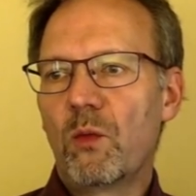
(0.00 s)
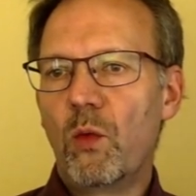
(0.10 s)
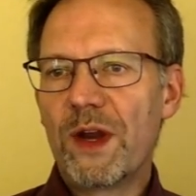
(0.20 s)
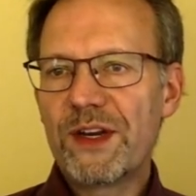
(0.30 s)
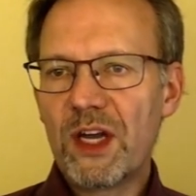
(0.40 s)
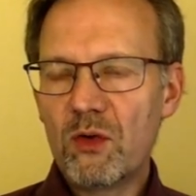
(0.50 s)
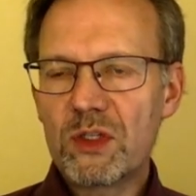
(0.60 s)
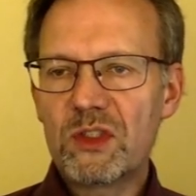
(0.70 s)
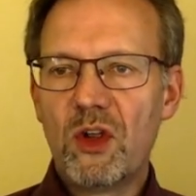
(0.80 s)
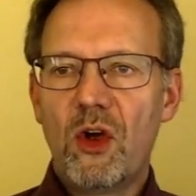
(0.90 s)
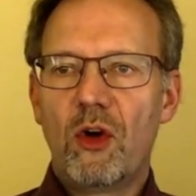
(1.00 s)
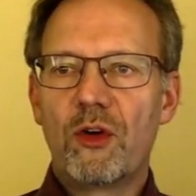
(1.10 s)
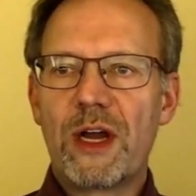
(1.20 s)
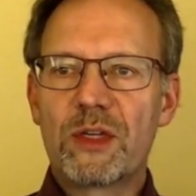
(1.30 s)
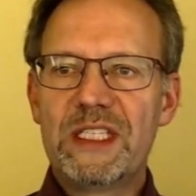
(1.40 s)
OneNote.
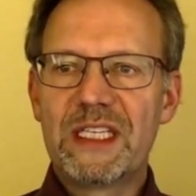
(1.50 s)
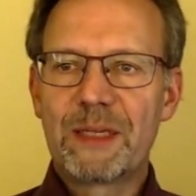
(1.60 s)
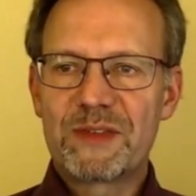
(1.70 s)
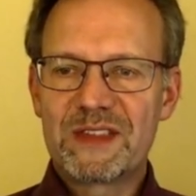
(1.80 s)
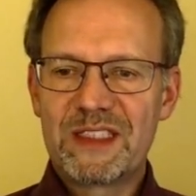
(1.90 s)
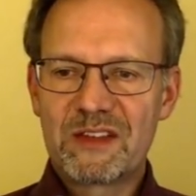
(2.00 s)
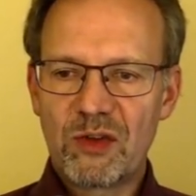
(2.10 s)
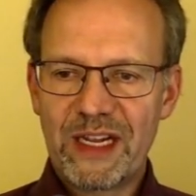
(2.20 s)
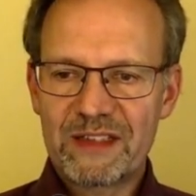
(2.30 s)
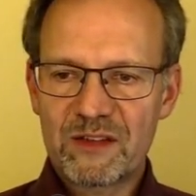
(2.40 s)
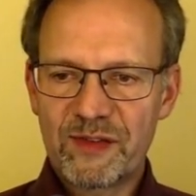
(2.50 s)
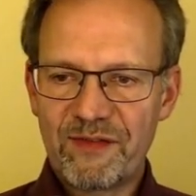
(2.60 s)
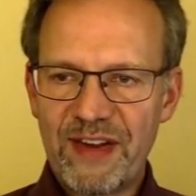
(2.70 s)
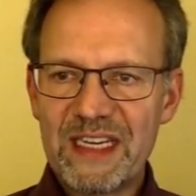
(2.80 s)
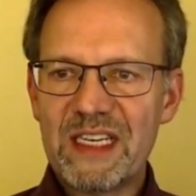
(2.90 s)
Und auch hier gibt es die zuletzt
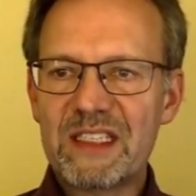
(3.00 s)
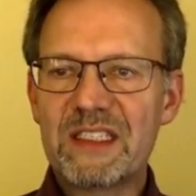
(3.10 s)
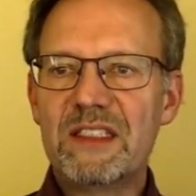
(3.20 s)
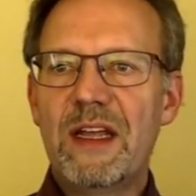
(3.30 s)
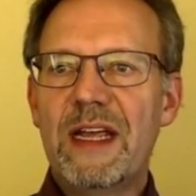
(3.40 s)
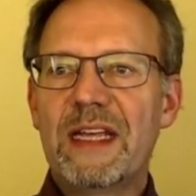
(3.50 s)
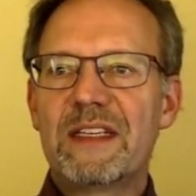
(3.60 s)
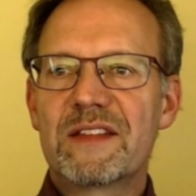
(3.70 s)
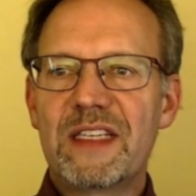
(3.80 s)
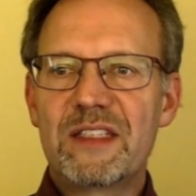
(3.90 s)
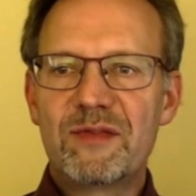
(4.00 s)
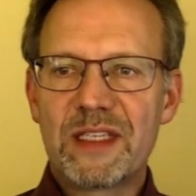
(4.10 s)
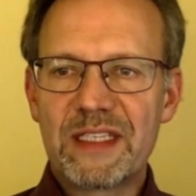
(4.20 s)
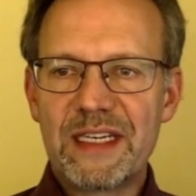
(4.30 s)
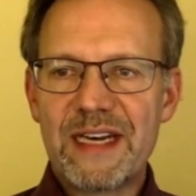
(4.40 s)
verwendeten. Ihr seht
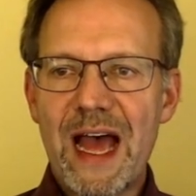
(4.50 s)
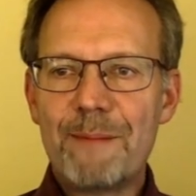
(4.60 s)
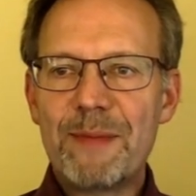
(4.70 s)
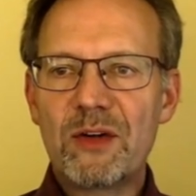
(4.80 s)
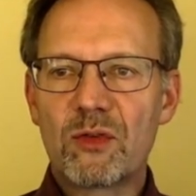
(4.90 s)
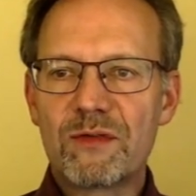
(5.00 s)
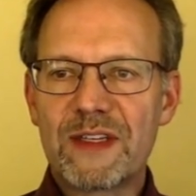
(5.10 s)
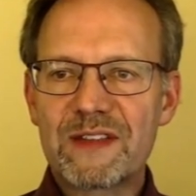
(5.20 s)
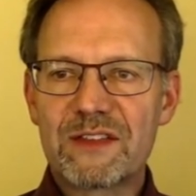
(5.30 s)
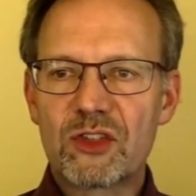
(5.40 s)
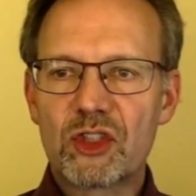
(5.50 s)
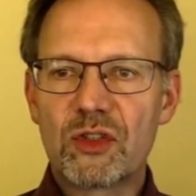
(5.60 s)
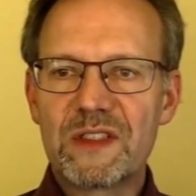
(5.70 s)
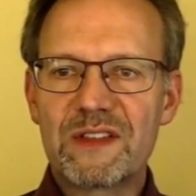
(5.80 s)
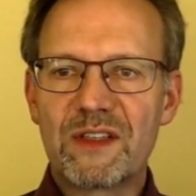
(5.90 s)
wieder den Namen und was ganz
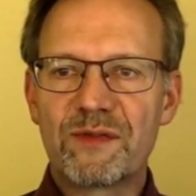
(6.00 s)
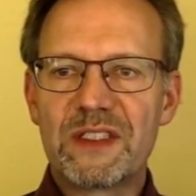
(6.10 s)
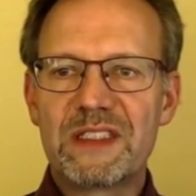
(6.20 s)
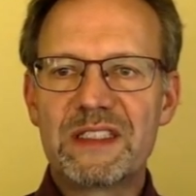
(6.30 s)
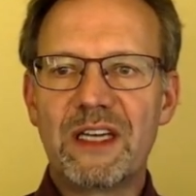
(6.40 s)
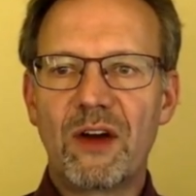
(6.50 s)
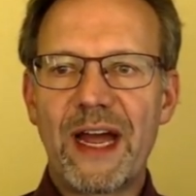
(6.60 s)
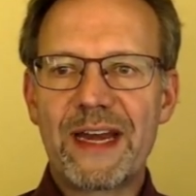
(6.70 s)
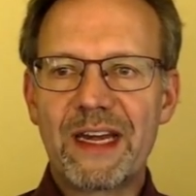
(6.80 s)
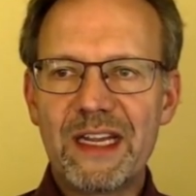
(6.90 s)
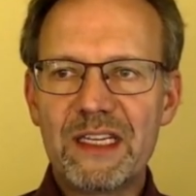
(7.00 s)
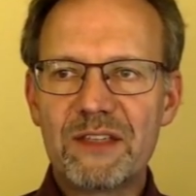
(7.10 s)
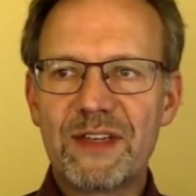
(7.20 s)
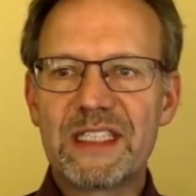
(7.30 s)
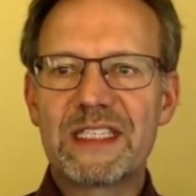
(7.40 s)
schön ist, ihr findet hier auch einen
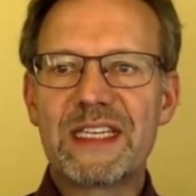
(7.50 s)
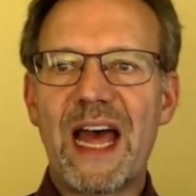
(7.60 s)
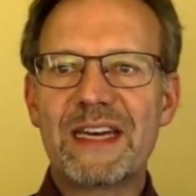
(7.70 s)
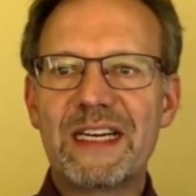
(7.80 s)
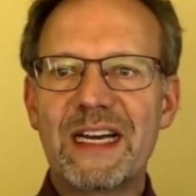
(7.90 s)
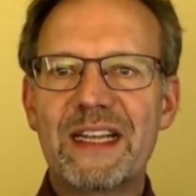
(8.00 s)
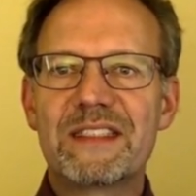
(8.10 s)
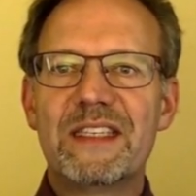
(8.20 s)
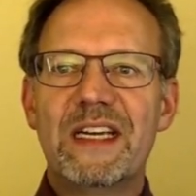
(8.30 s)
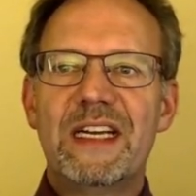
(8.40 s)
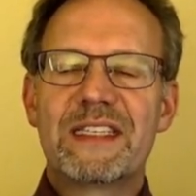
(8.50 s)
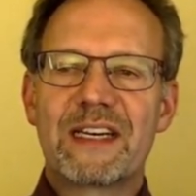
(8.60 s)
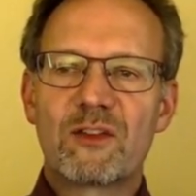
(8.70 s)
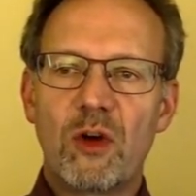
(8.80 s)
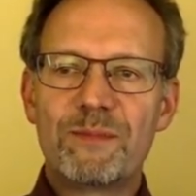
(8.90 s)
Link. Wenn ihr den anklickt,
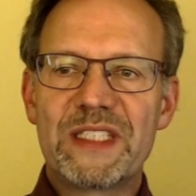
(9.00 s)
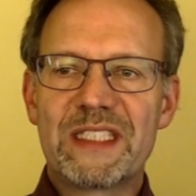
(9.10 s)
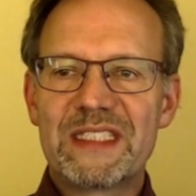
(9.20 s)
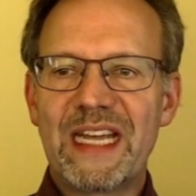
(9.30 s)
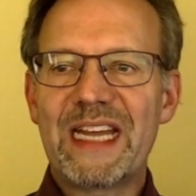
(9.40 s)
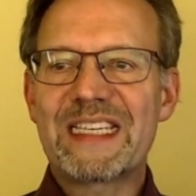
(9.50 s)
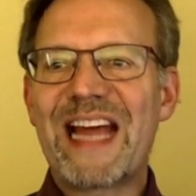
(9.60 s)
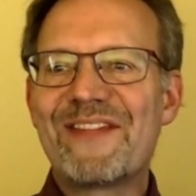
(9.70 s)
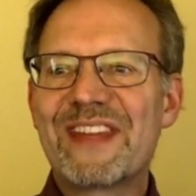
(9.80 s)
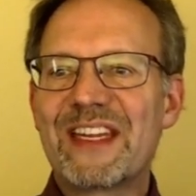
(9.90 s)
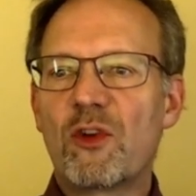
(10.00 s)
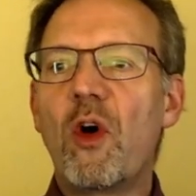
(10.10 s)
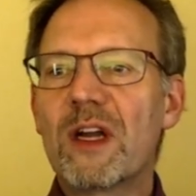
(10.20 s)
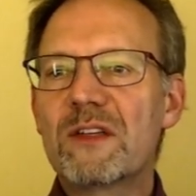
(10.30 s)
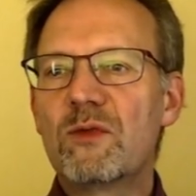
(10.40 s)
dann kommt ihr direkt an den
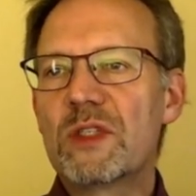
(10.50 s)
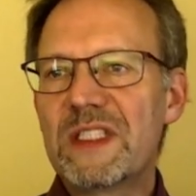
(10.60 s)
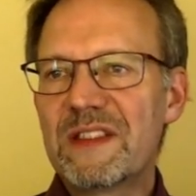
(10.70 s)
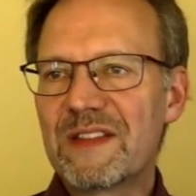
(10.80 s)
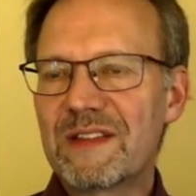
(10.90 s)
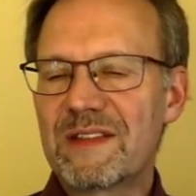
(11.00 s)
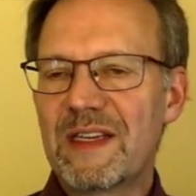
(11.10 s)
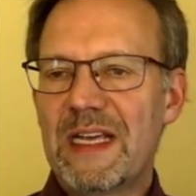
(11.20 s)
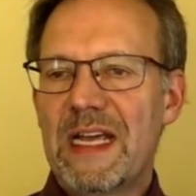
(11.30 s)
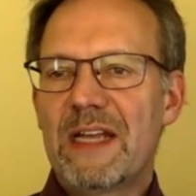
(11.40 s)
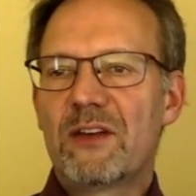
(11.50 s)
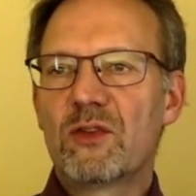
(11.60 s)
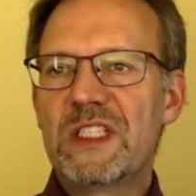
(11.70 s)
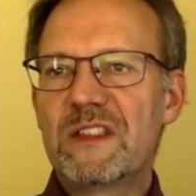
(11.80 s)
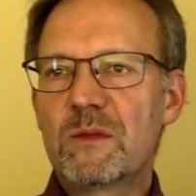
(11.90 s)
Ort, wo dieses
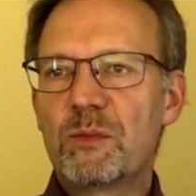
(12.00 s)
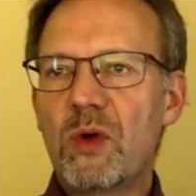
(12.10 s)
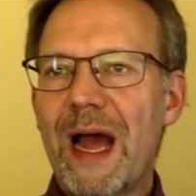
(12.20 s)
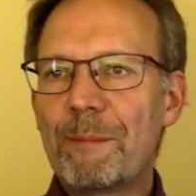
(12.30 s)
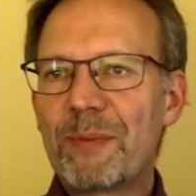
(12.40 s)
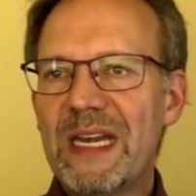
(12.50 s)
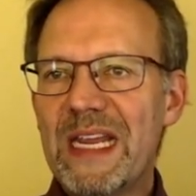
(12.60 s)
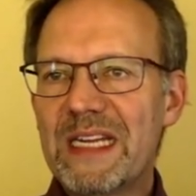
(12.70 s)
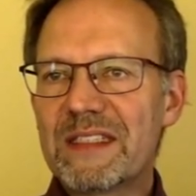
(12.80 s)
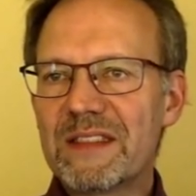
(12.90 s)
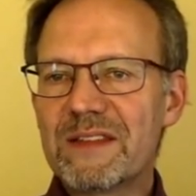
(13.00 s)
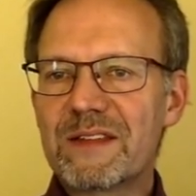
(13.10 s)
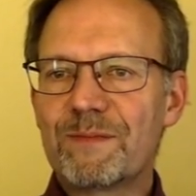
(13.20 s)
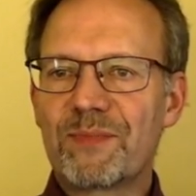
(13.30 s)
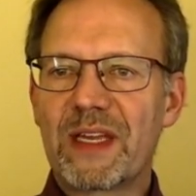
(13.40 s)
Notizbuch abgelegt ist.